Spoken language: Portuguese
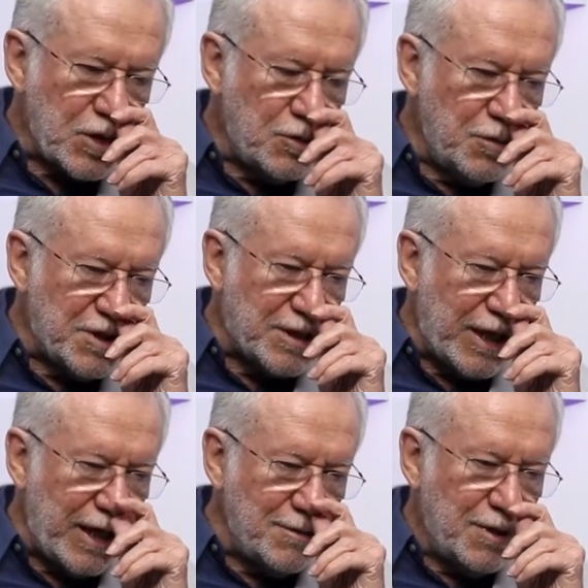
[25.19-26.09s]
O
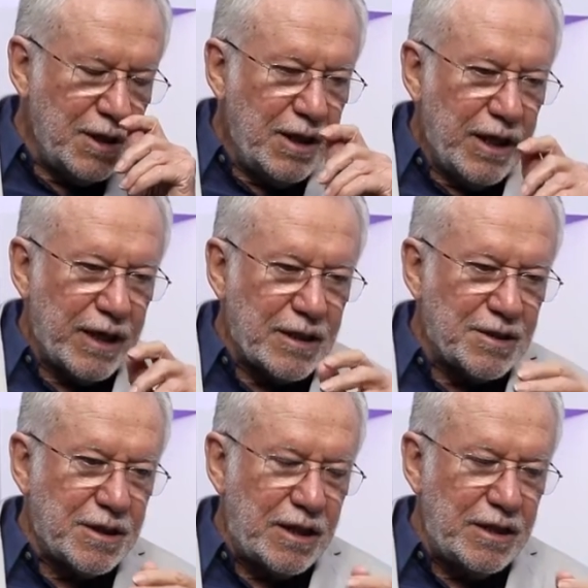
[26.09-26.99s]
estranho é que
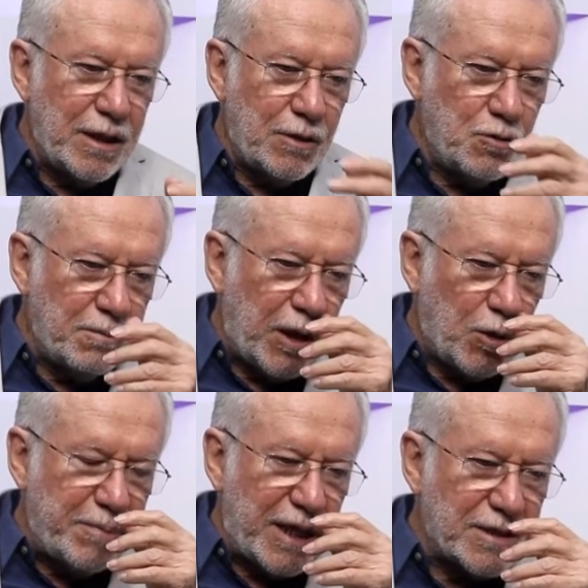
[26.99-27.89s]
seria uma
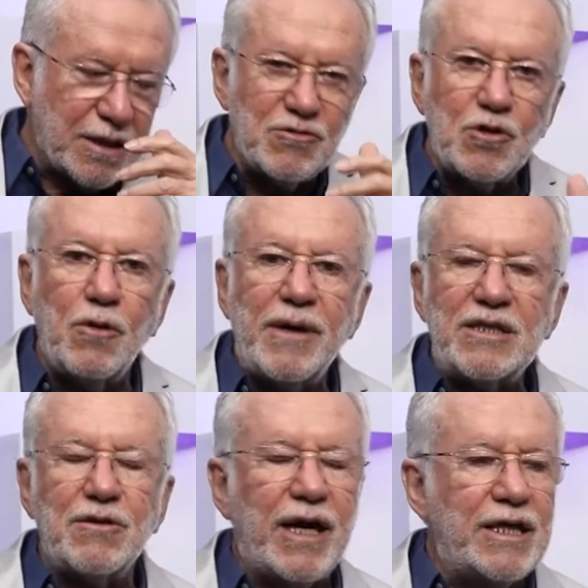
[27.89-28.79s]
operação de
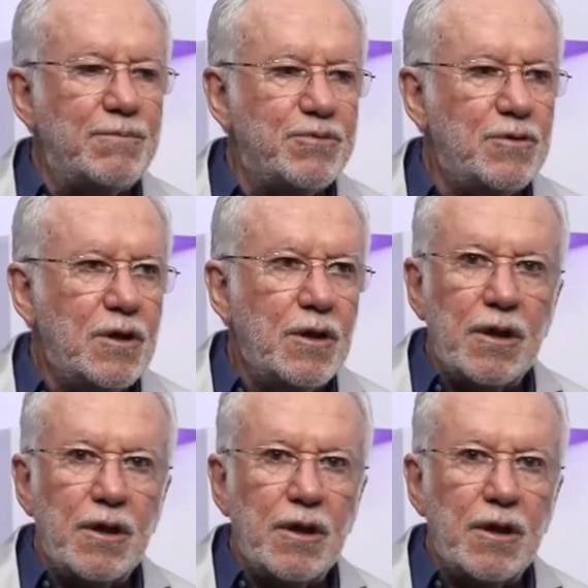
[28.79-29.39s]
combate ao garimpo.